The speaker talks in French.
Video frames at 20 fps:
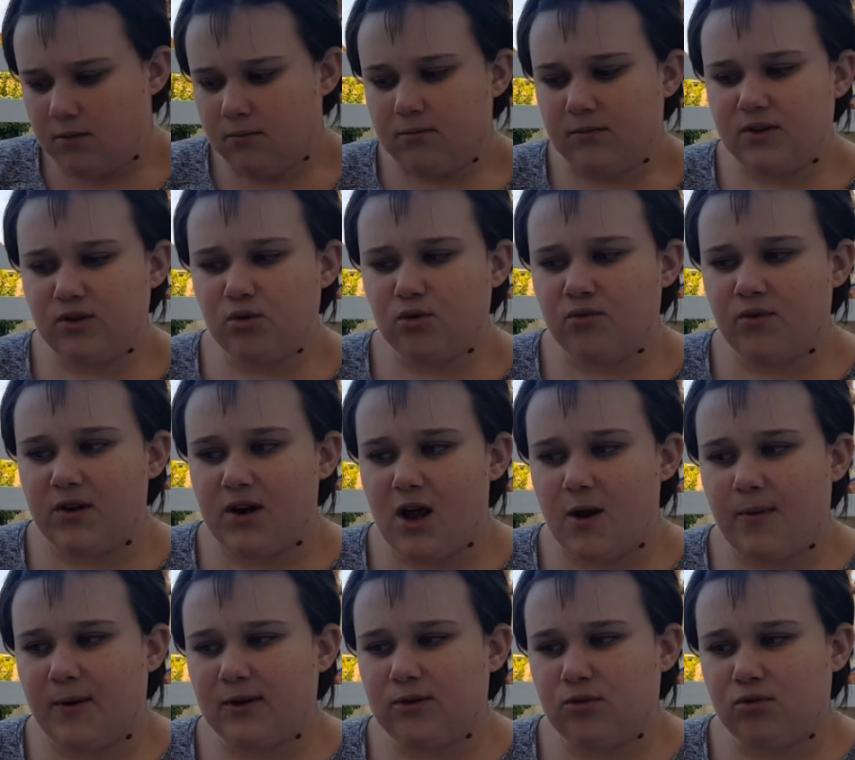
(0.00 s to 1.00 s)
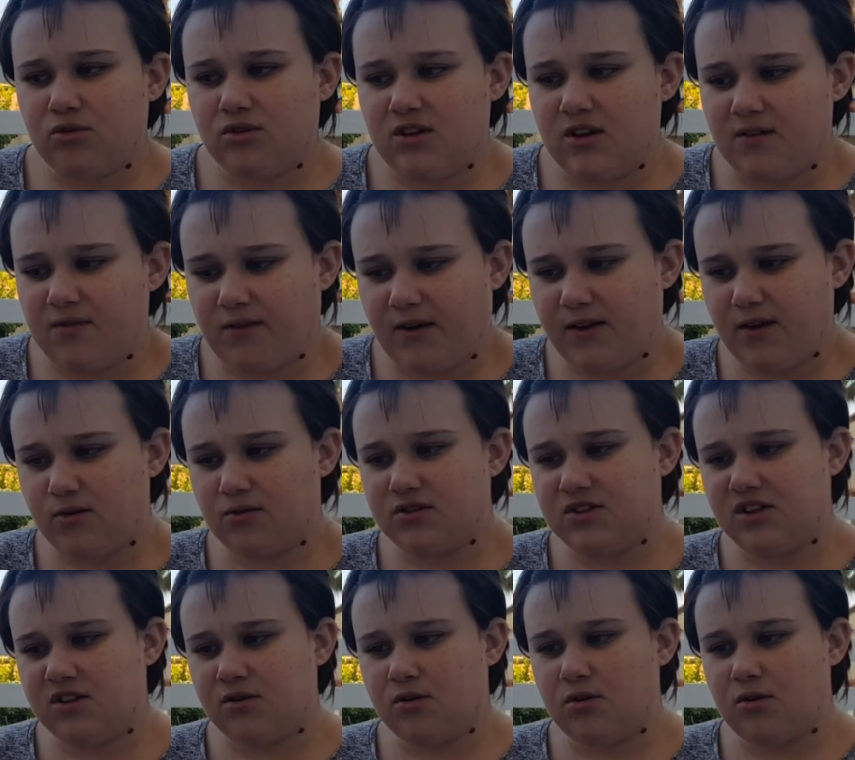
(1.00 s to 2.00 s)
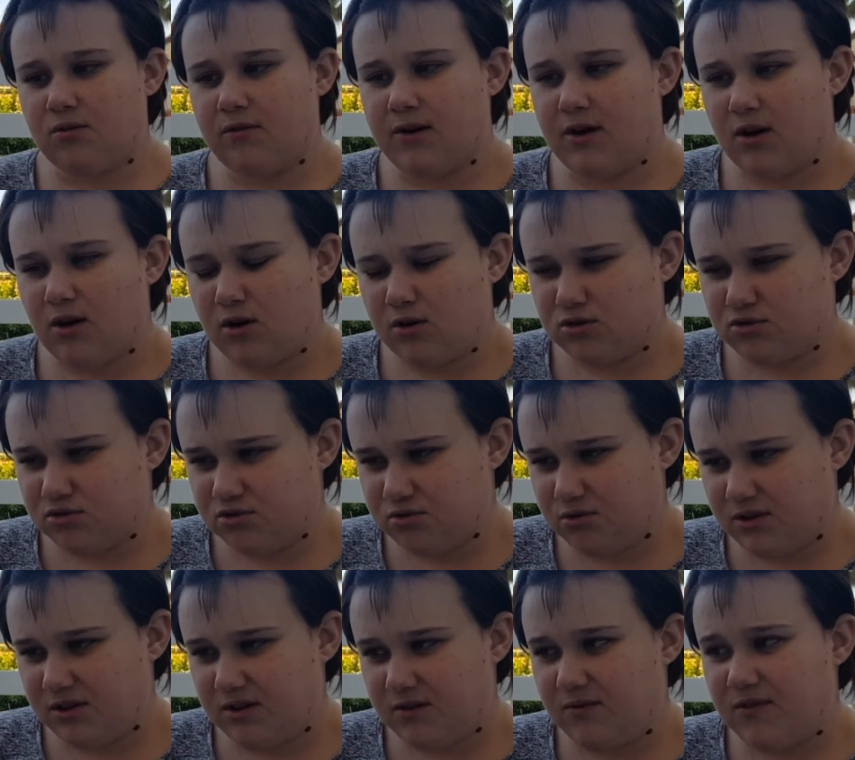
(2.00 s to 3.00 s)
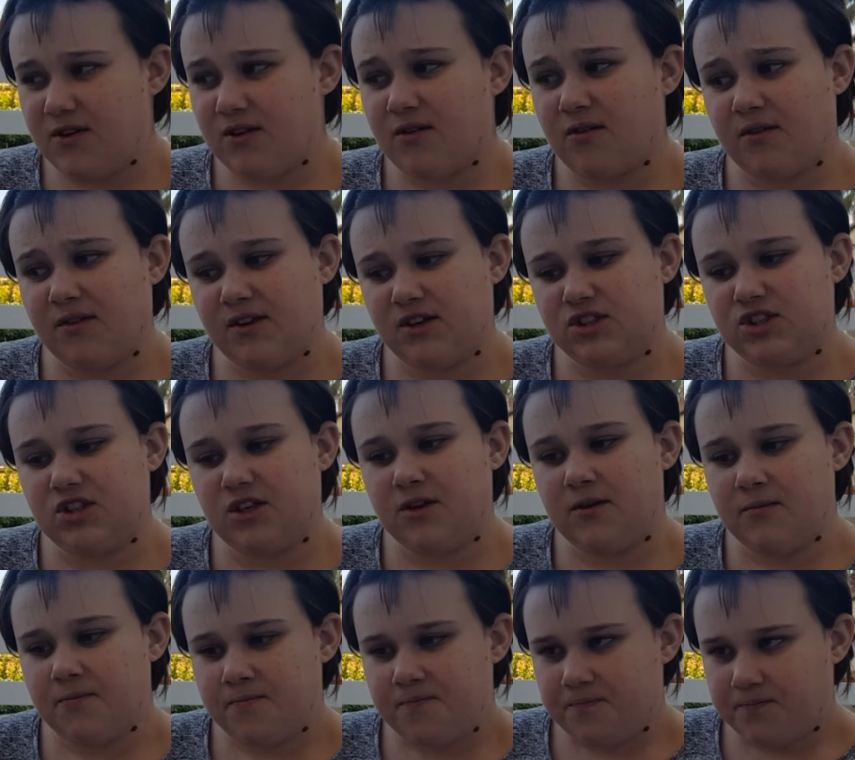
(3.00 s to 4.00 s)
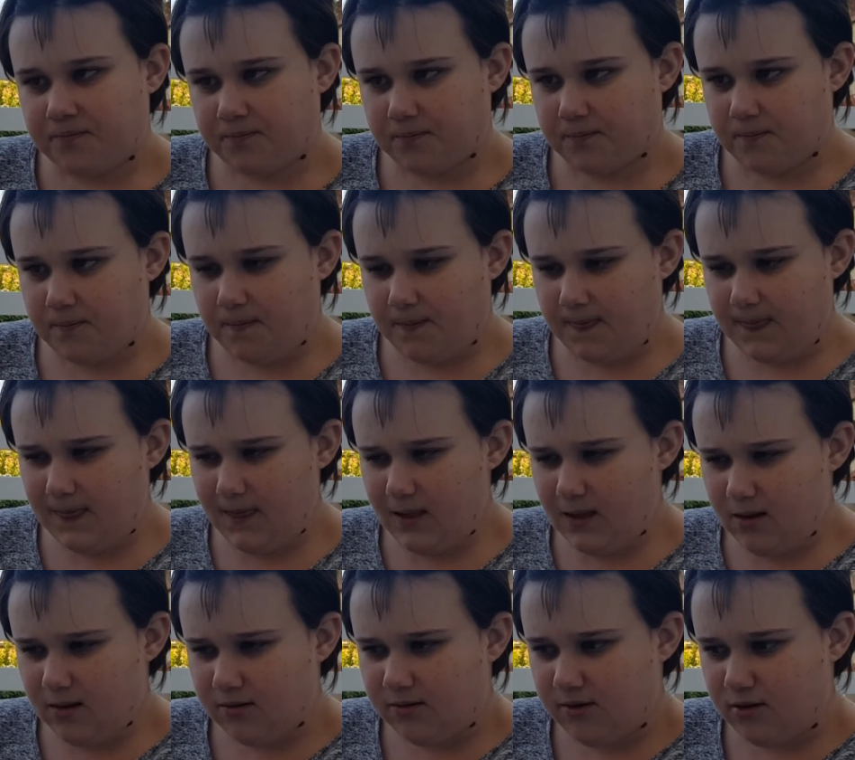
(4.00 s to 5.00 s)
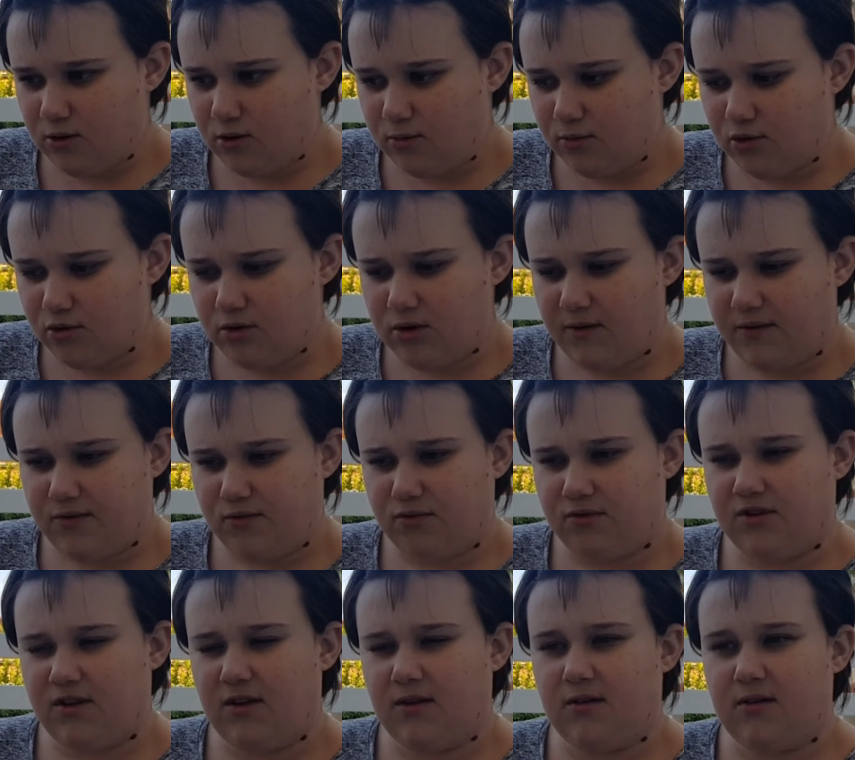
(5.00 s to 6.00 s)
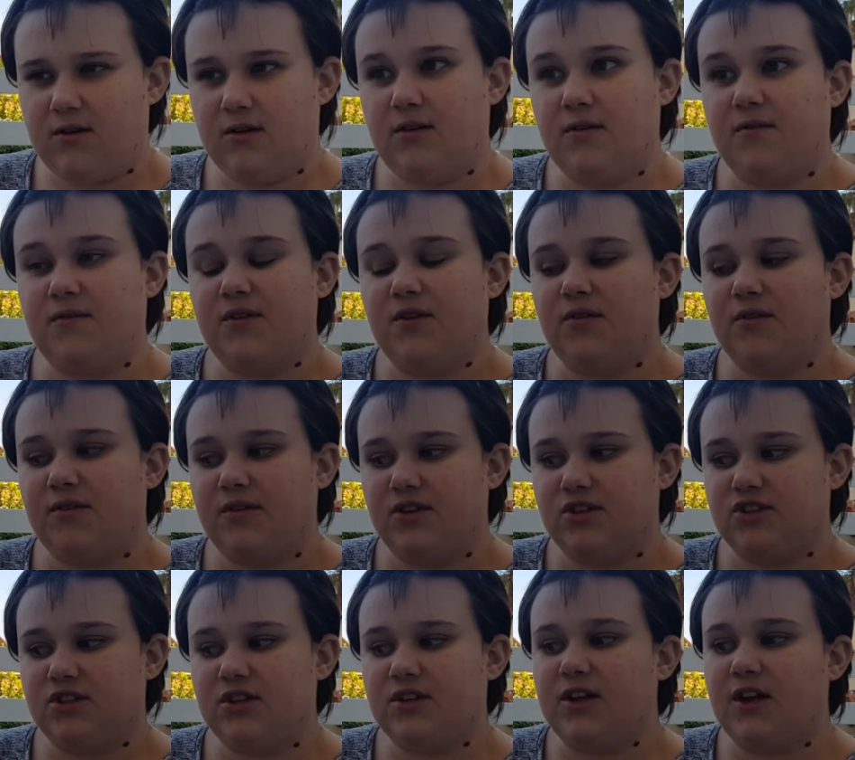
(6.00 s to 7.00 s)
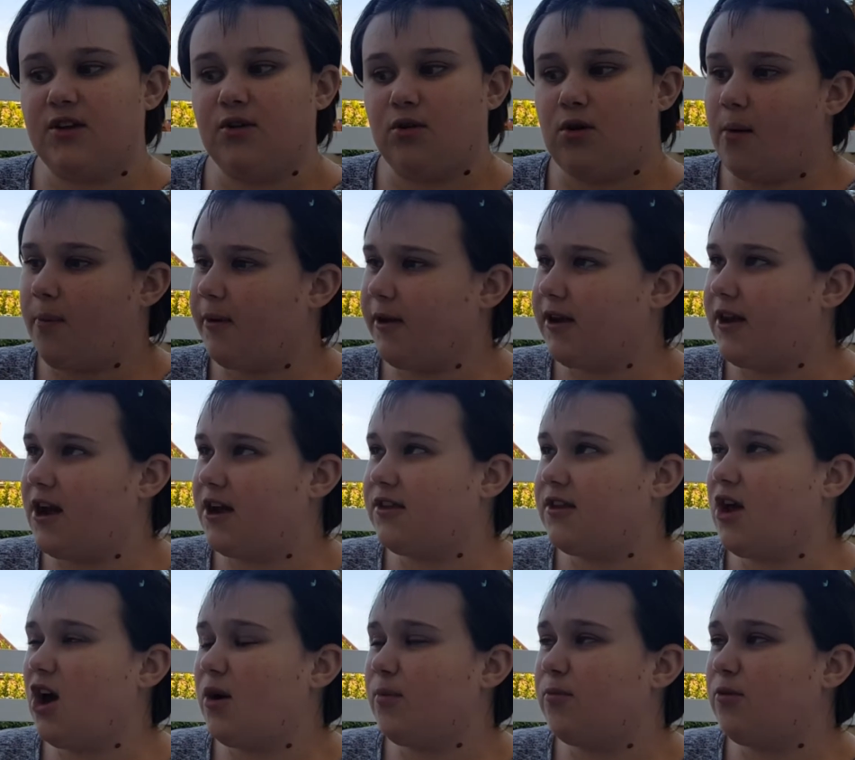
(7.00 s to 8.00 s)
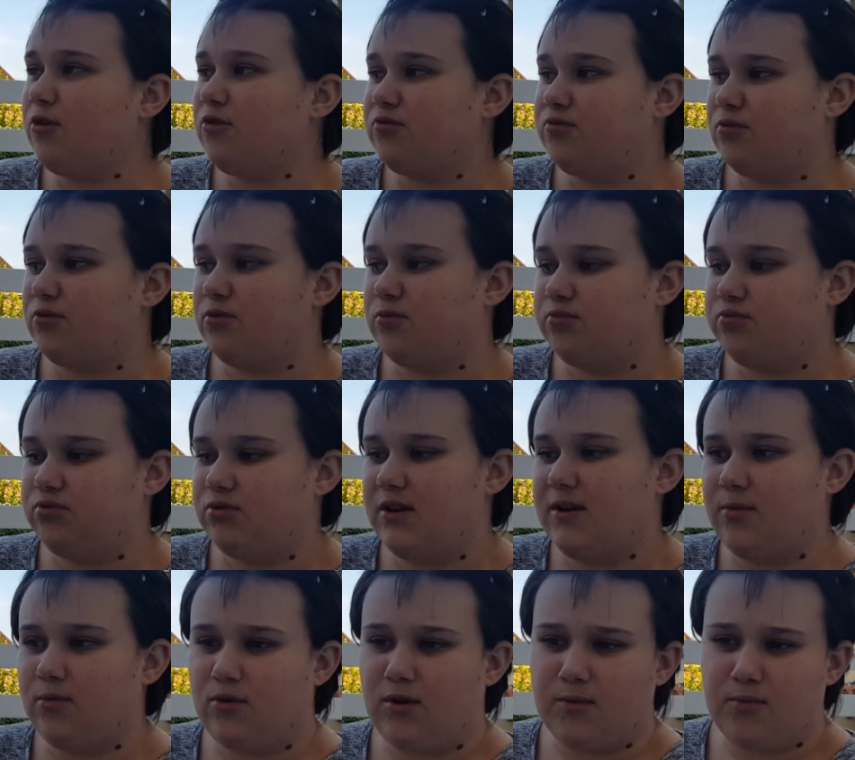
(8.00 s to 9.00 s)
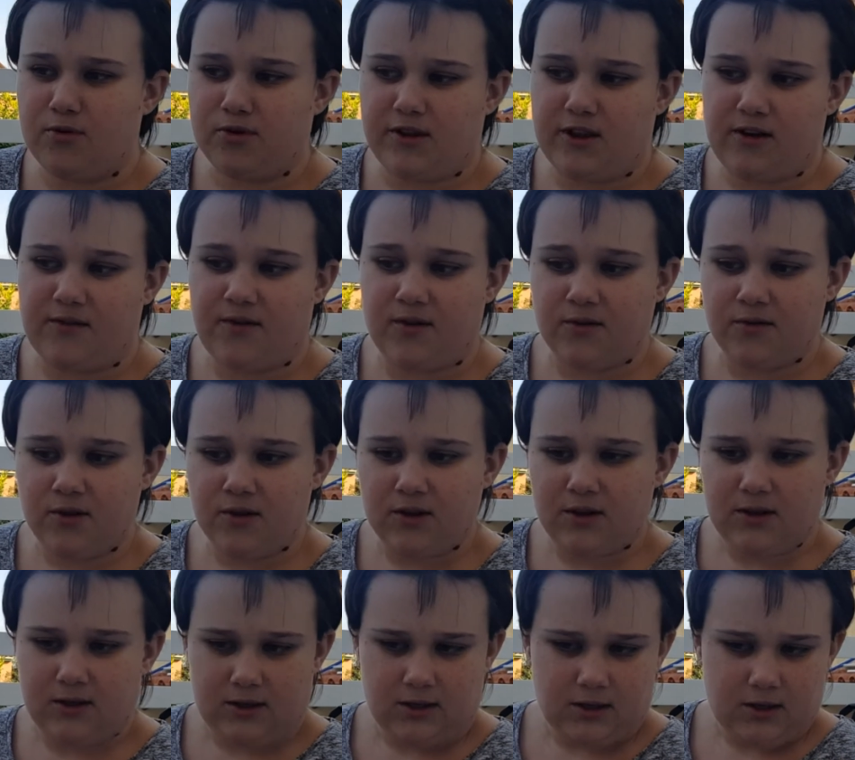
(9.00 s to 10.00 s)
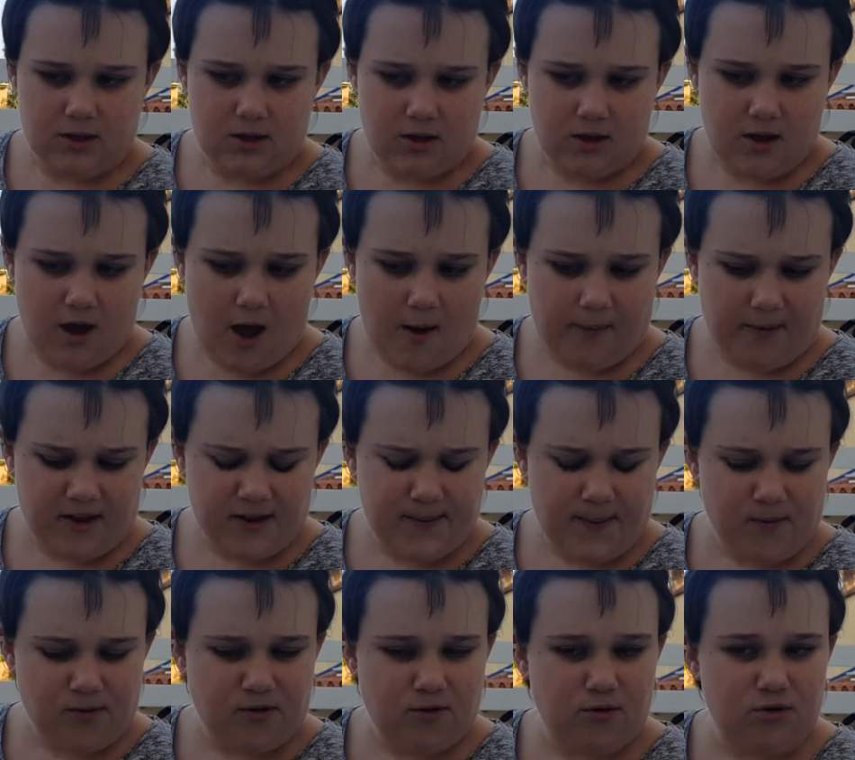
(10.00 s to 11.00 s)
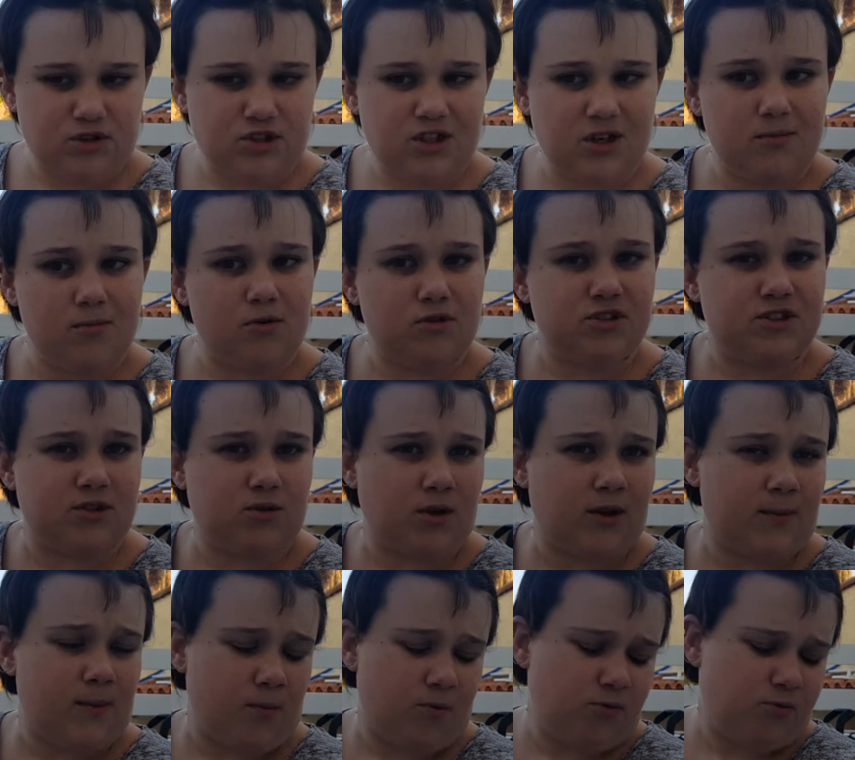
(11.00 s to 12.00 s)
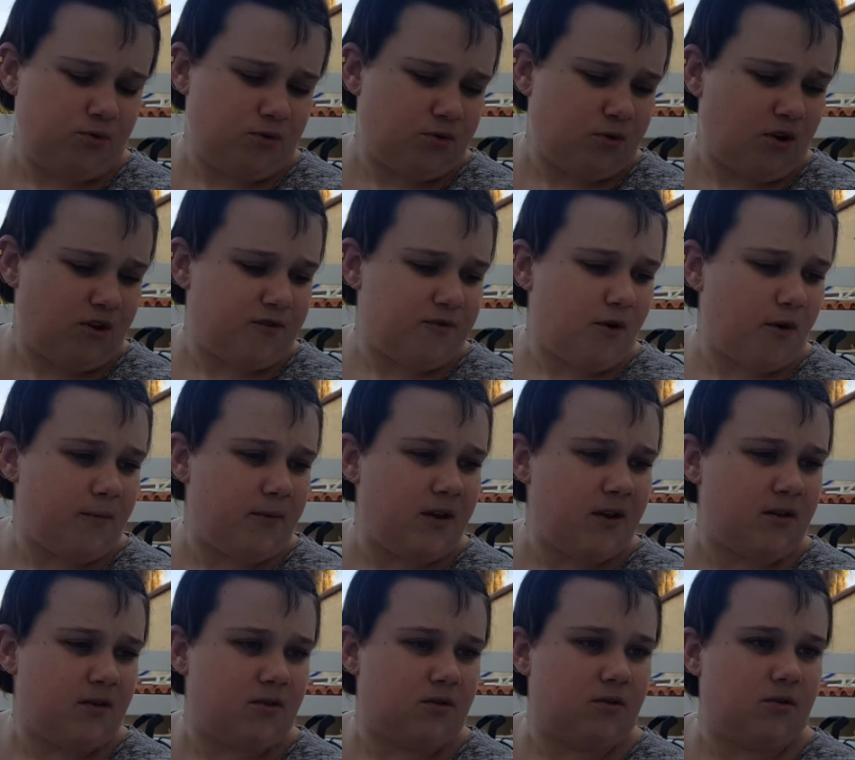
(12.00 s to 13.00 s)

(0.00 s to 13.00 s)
Mais donc voilà, après tout ce qui est friandises, euh, voilà, quand je vous dis, viande séchée, c'est le mieux. Là, tout ce qui est euh, viande séchée, canard. Après, canard, bœuf, poulet, n'importe quelle viande. Après, c'est pas parce que le chien mange des trucs un peu plus transformés